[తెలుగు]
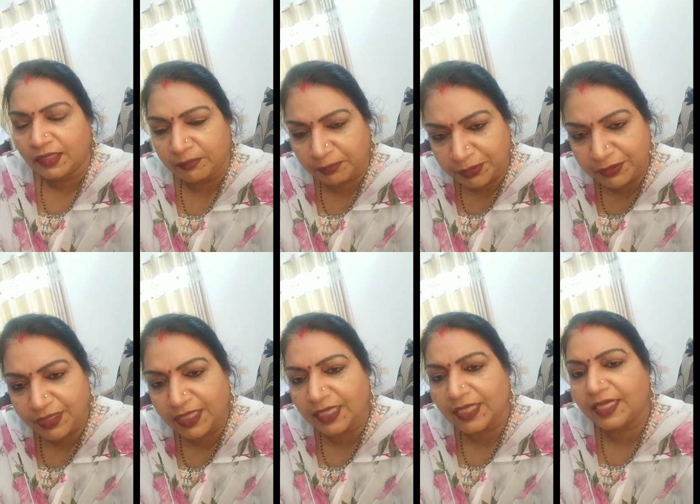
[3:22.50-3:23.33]
ఇప్పుడు
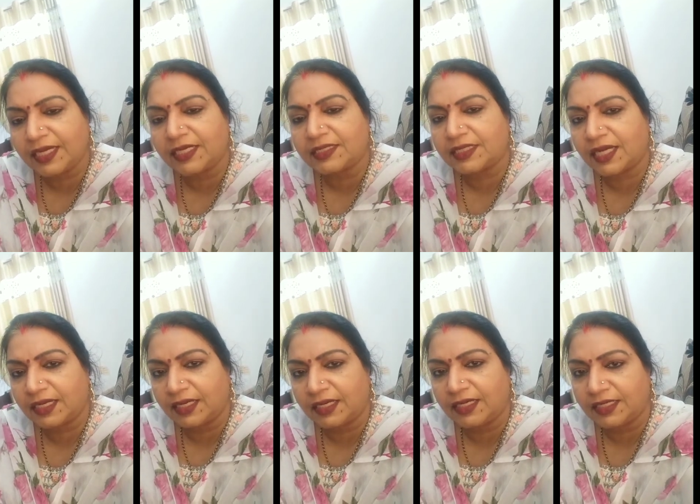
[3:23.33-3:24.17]
ఈ లీగల్
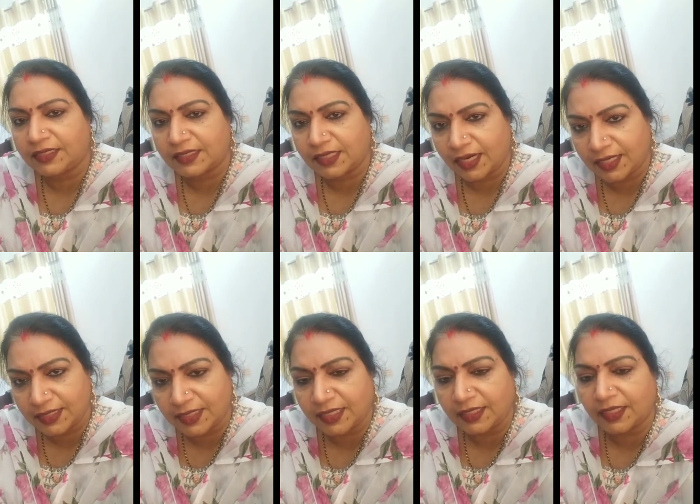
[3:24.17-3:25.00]
ఛానల్ నేను స్టార్ట్
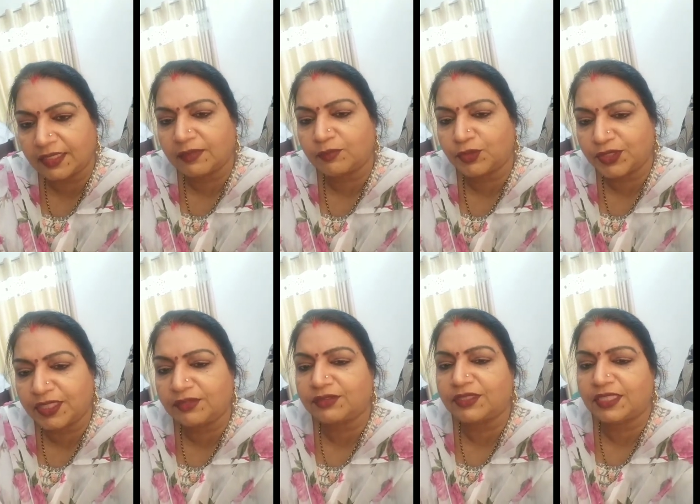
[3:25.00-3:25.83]
చేయడానికి
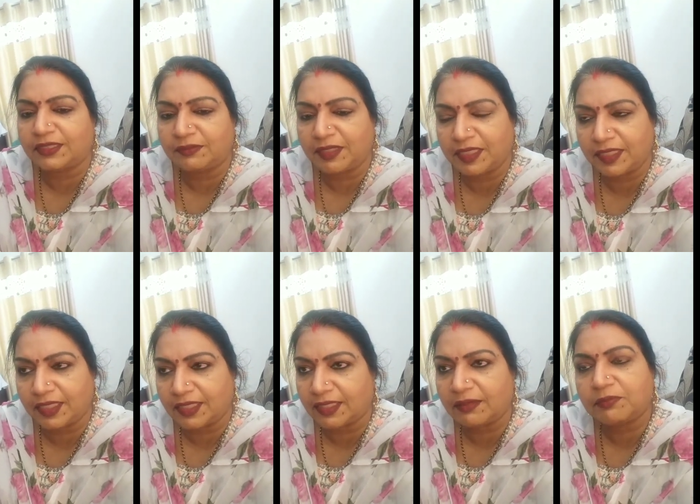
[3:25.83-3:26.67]
ముఖ్య ఉద్దేశం
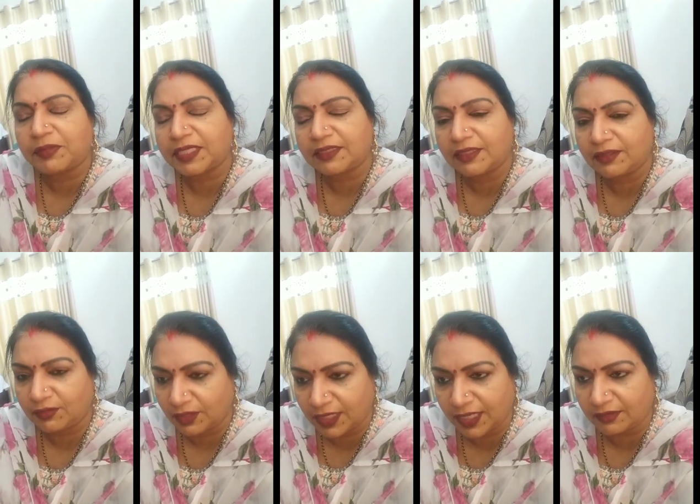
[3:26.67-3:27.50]
ఏంటంటే ప్రతి
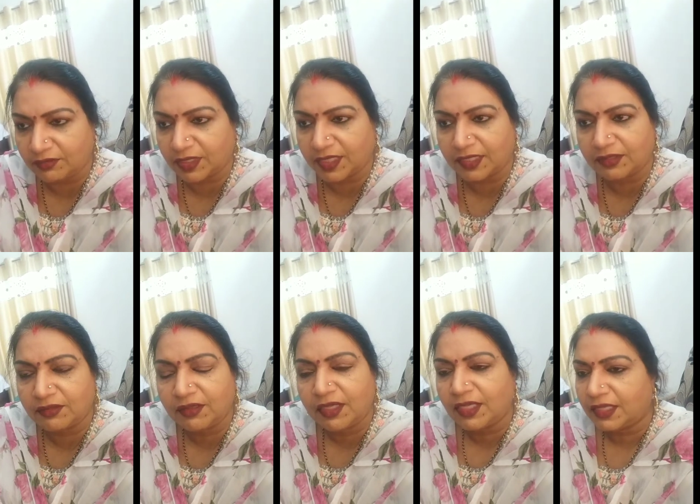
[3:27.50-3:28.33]
ఒక్క అడ్వకేటు
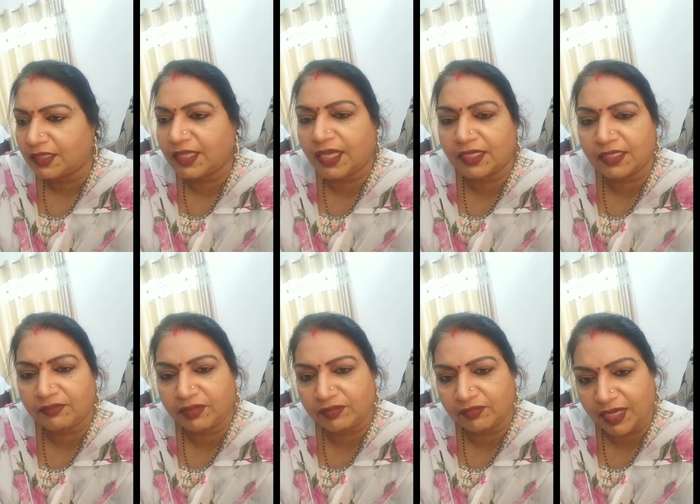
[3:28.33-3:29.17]
దే ఆర్
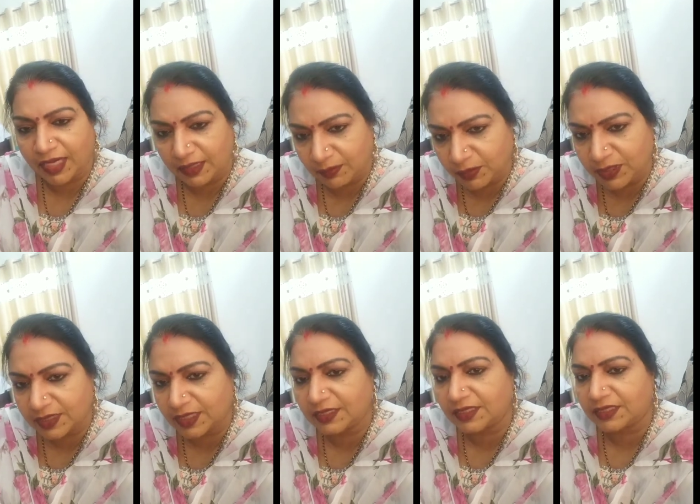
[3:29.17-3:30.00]
గివింగ్ వాల్యుబుల్
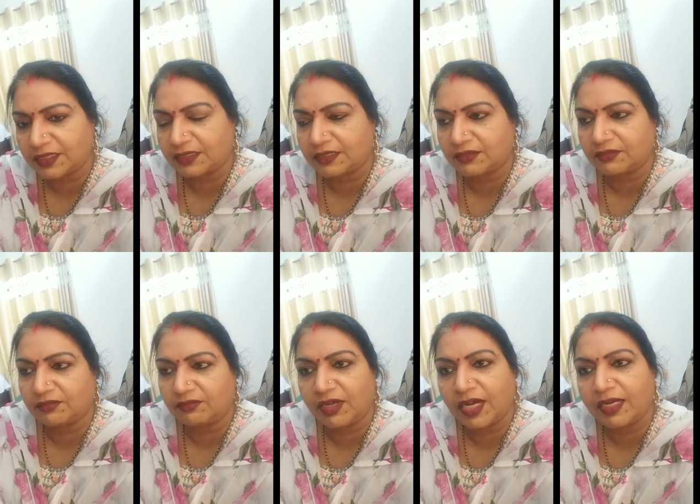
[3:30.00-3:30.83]
సజెషన్స్
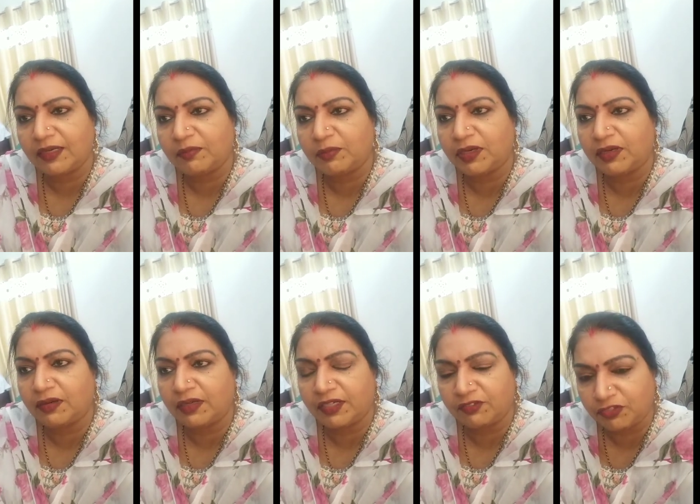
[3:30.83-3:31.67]
వాల్యుబుల్
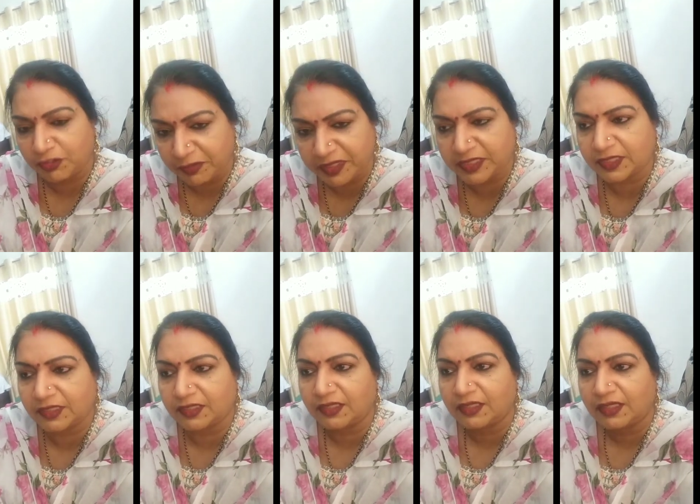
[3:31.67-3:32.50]

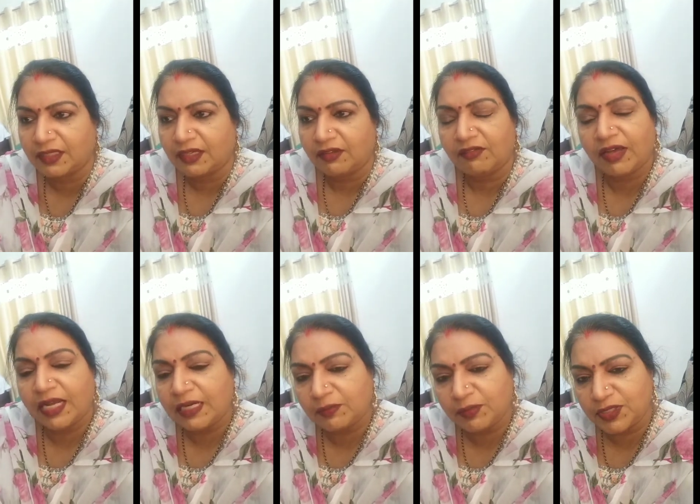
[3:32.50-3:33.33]
ఇన్ఫర్మేషన్
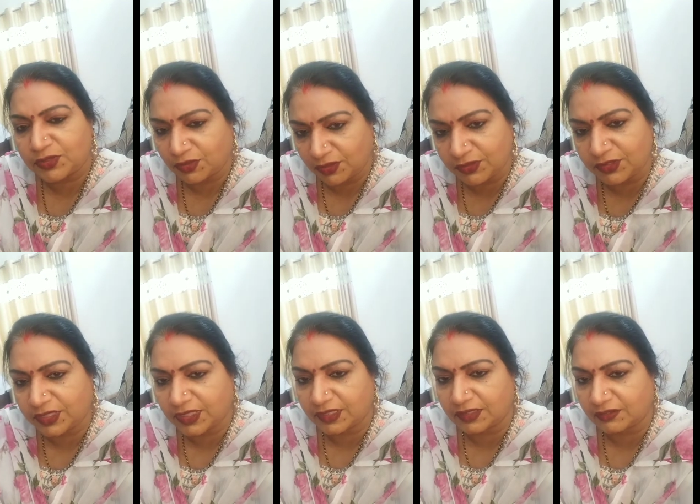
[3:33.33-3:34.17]
వాల్యుబుల్
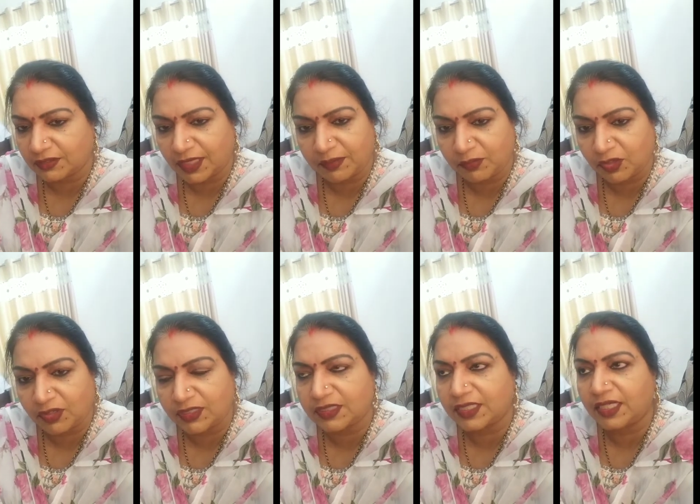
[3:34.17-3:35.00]
సొల్యూషన్స్ ఐఎమ్
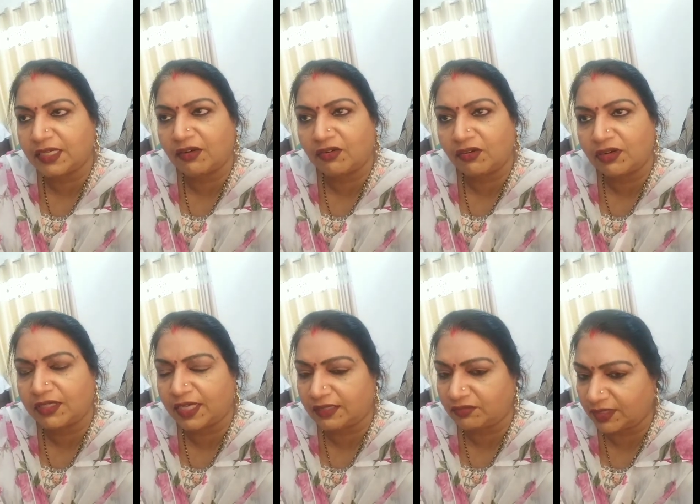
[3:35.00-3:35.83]
నాట్ సేయింగ్ ఆల్
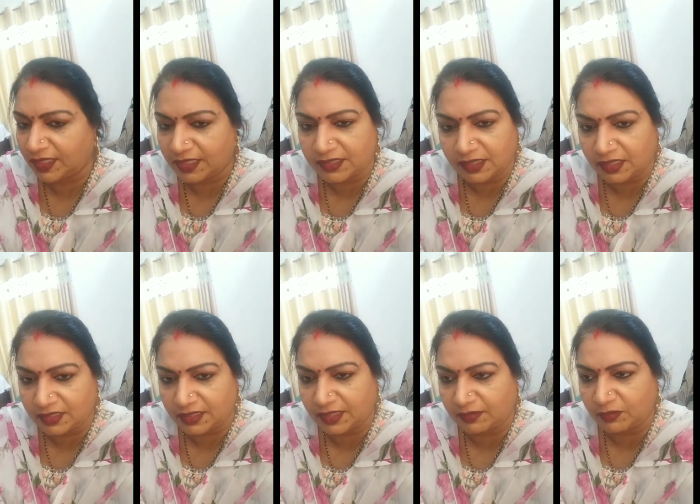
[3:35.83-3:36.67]
ద అడ్వకేట్స్ ఆర్
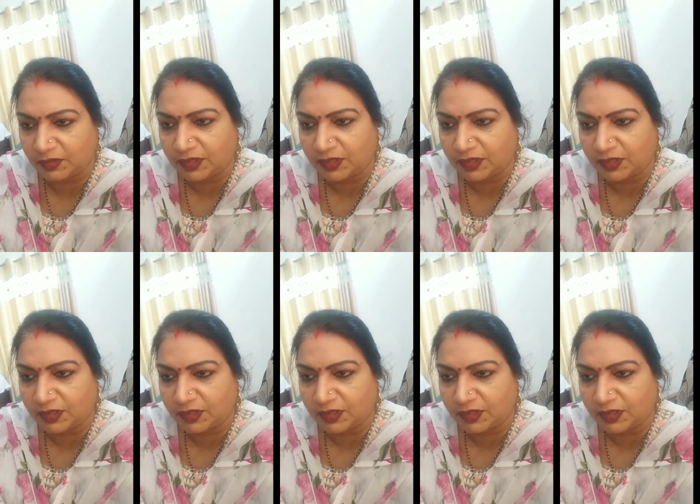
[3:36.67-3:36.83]
సేమ్